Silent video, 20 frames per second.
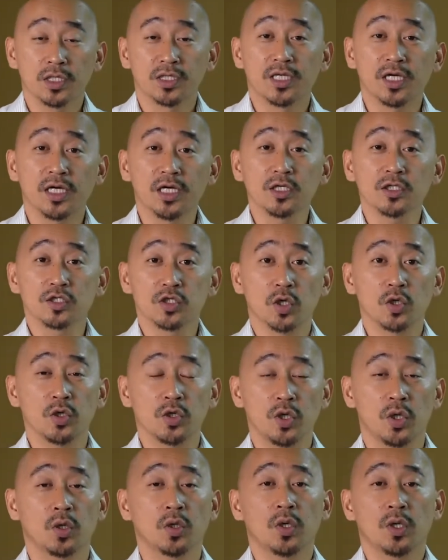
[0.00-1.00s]
德州
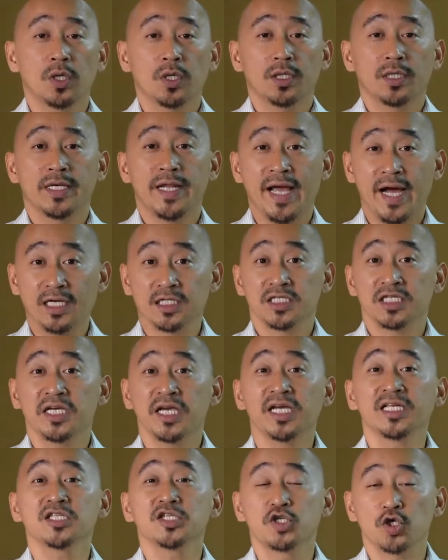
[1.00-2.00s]
有两
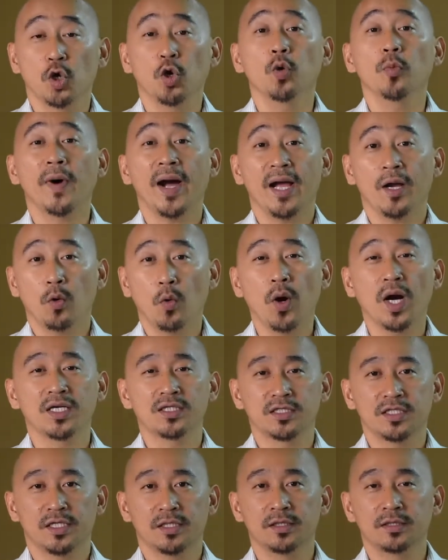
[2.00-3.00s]
千九百万
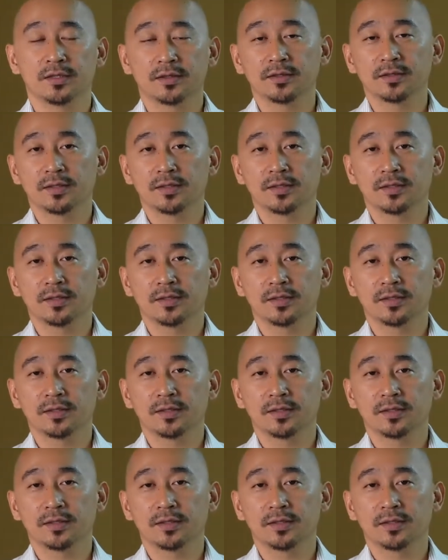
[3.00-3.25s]
人，